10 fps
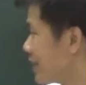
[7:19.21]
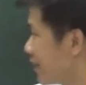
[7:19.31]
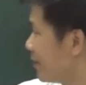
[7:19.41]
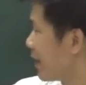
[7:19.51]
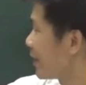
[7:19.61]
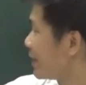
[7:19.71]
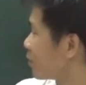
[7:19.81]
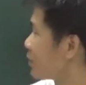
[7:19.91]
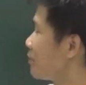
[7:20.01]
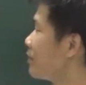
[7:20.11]
tại vì hai này
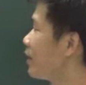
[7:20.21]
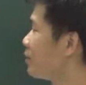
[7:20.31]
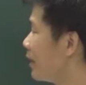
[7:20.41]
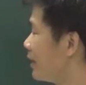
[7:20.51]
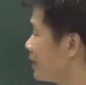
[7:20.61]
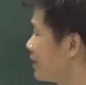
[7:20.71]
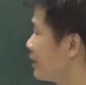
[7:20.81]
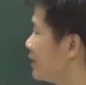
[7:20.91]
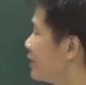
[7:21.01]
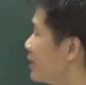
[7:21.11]
song song với nhau mà
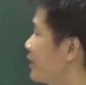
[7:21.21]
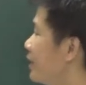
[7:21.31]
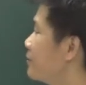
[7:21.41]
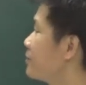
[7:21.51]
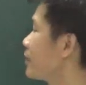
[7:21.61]
thì em